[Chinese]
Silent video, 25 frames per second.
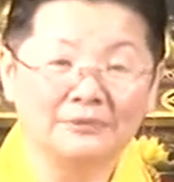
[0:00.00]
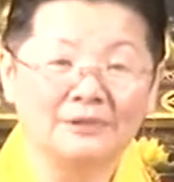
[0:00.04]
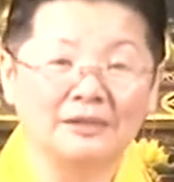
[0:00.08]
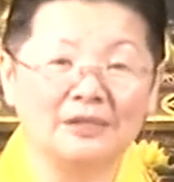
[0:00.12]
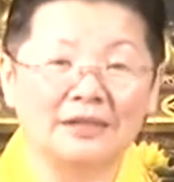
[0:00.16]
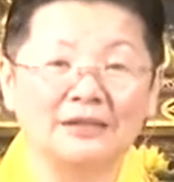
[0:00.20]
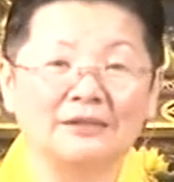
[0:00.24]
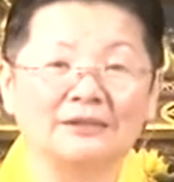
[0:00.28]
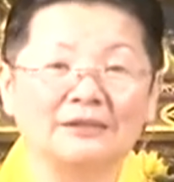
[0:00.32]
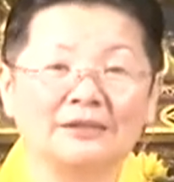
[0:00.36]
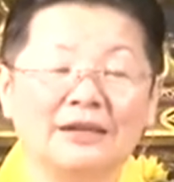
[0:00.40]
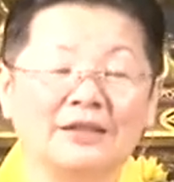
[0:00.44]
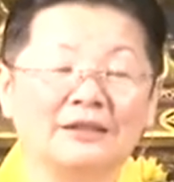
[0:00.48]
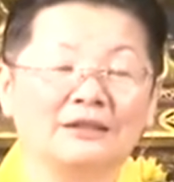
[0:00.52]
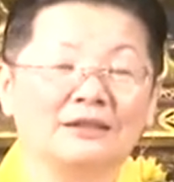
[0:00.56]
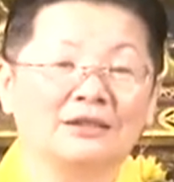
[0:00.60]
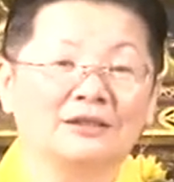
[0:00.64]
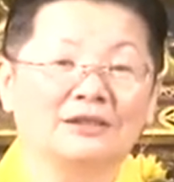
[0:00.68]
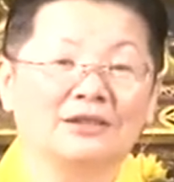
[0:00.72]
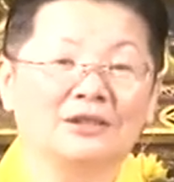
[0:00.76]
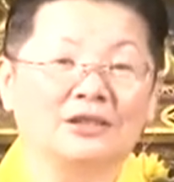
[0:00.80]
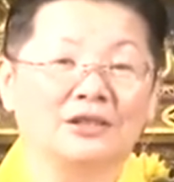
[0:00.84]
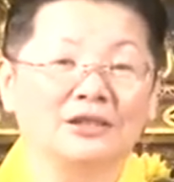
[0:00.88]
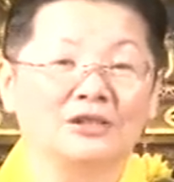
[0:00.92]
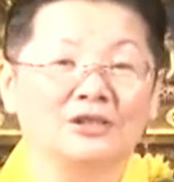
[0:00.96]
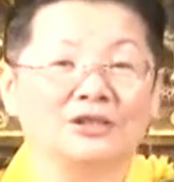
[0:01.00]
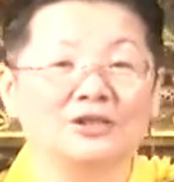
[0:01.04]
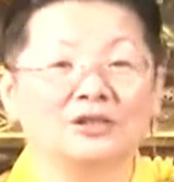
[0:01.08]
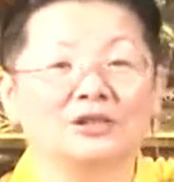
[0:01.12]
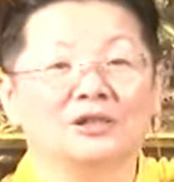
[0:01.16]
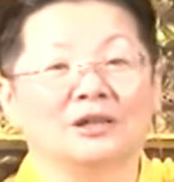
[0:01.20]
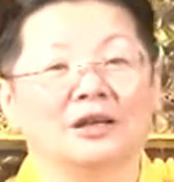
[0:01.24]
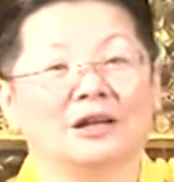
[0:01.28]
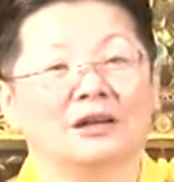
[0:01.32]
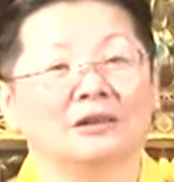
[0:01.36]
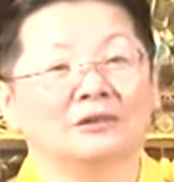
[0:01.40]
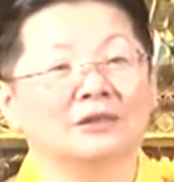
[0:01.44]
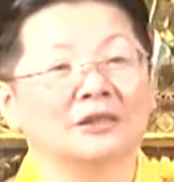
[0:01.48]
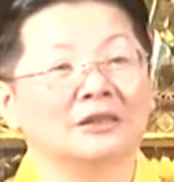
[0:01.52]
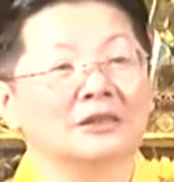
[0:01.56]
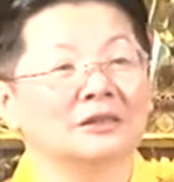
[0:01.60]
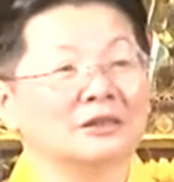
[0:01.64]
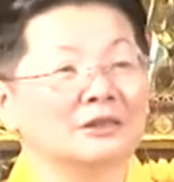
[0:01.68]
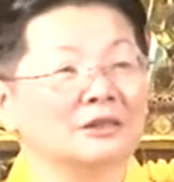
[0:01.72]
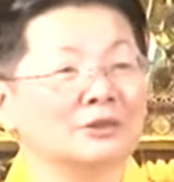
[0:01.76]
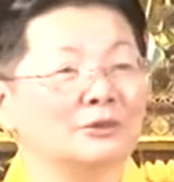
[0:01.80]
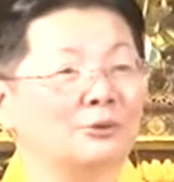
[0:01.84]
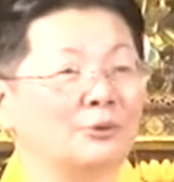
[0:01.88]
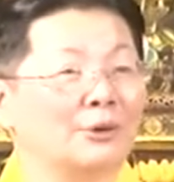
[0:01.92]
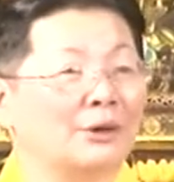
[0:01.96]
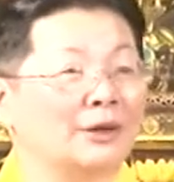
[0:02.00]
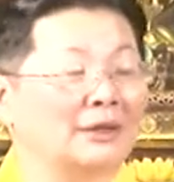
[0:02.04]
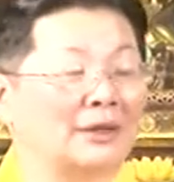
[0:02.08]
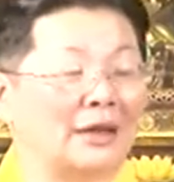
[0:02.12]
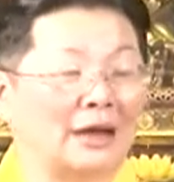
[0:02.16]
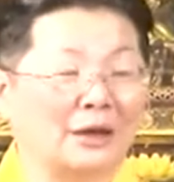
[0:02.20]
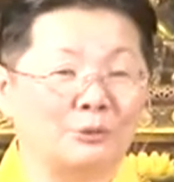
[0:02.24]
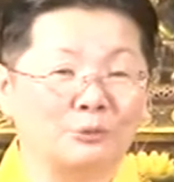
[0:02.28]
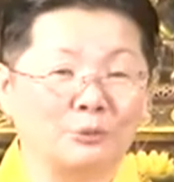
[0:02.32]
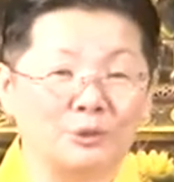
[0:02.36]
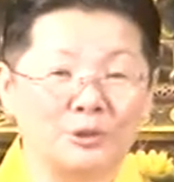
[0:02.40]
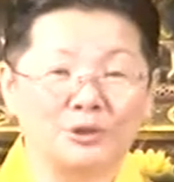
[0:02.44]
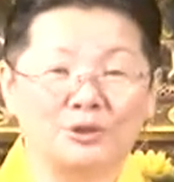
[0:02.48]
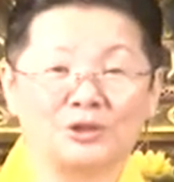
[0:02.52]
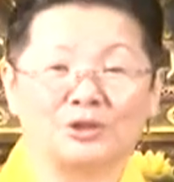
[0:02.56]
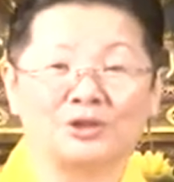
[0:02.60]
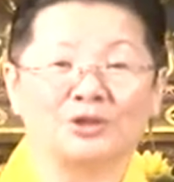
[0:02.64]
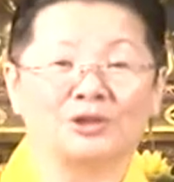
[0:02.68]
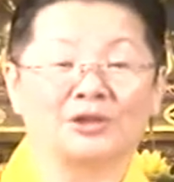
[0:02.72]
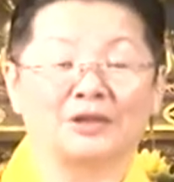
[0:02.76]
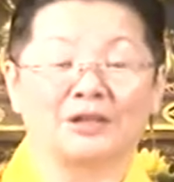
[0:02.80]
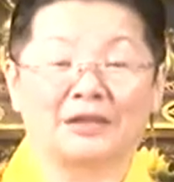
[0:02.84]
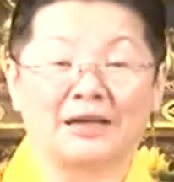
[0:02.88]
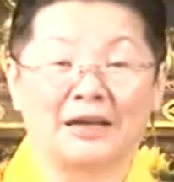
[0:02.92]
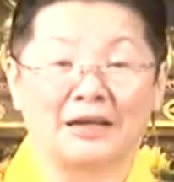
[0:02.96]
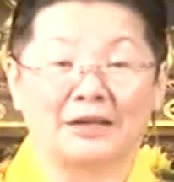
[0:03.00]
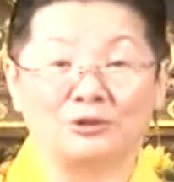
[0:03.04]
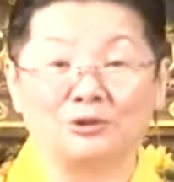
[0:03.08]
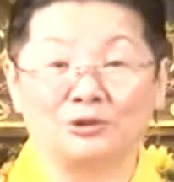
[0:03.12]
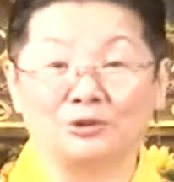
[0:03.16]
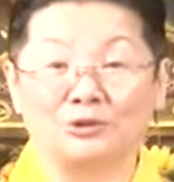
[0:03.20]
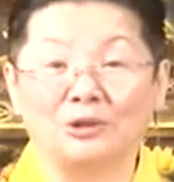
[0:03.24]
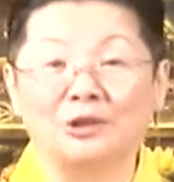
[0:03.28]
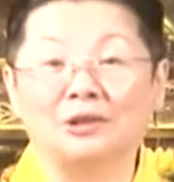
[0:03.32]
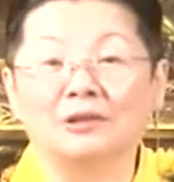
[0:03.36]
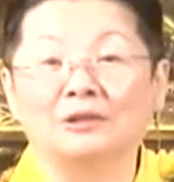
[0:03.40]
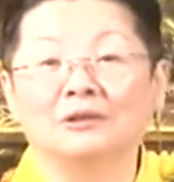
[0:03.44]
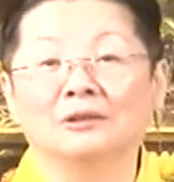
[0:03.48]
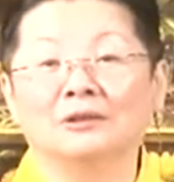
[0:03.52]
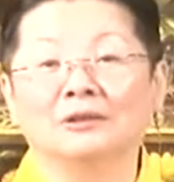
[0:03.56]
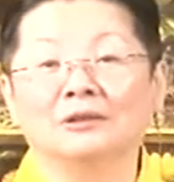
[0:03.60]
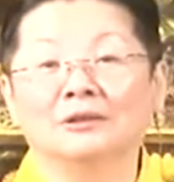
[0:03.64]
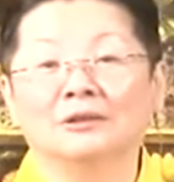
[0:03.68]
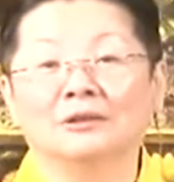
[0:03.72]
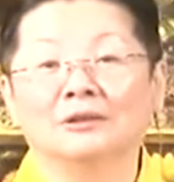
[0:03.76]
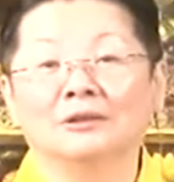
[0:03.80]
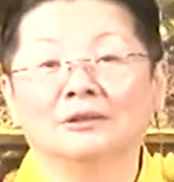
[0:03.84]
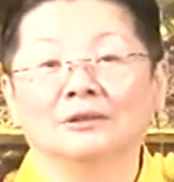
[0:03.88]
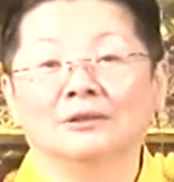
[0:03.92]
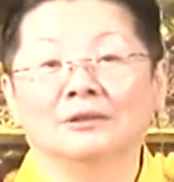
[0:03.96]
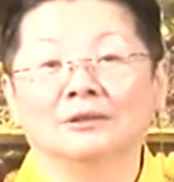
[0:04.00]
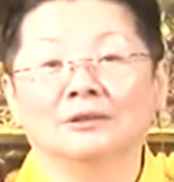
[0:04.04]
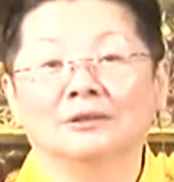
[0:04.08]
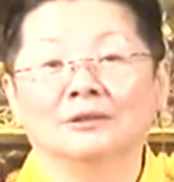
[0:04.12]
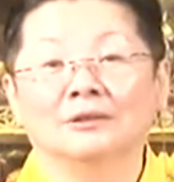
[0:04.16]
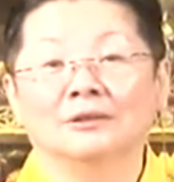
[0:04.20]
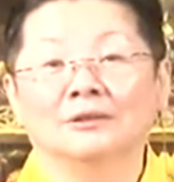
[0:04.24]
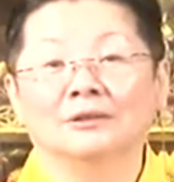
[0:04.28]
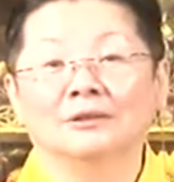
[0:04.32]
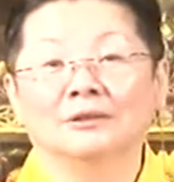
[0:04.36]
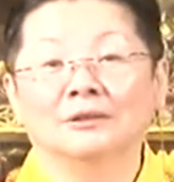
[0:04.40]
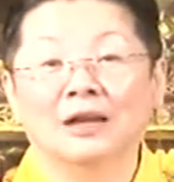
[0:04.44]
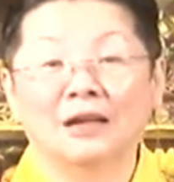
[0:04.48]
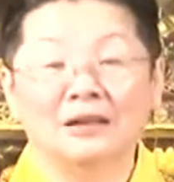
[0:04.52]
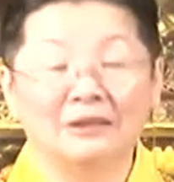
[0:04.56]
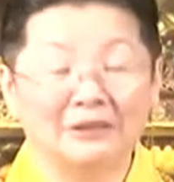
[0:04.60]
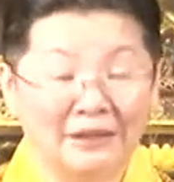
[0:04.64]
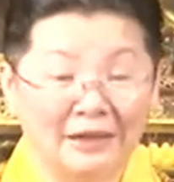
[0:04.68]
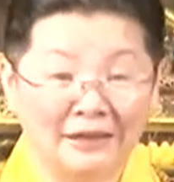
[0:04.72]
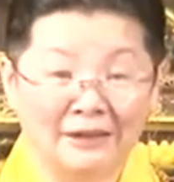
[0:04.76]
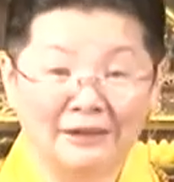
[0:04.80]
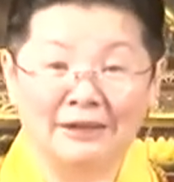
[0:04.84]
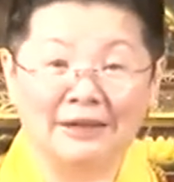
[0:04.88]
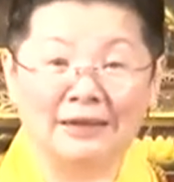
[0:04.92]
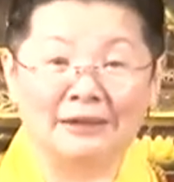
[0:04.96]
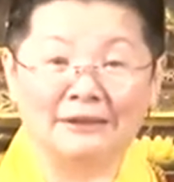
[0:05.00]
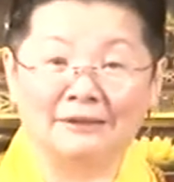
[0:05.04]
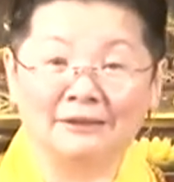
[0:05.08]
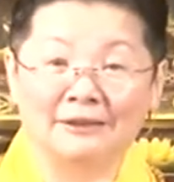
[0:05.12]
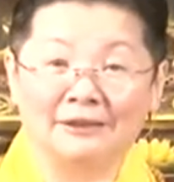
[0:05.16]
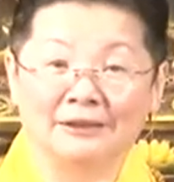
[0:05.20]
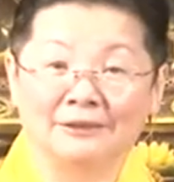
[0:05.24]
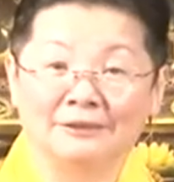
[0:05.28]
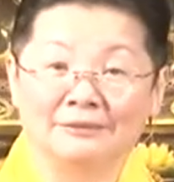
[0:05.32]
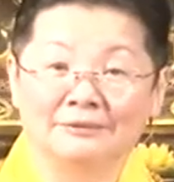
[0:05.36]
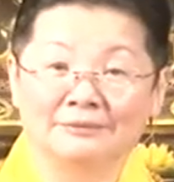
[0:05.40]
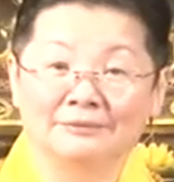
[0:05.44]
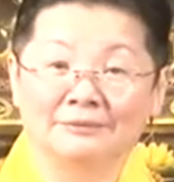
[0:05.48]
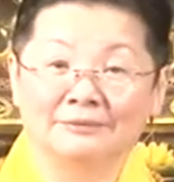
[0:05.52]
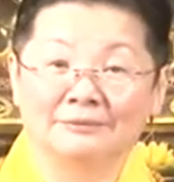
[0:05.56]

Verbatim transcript: 简单的提示，好像是回答问世的感觉，很灵感的。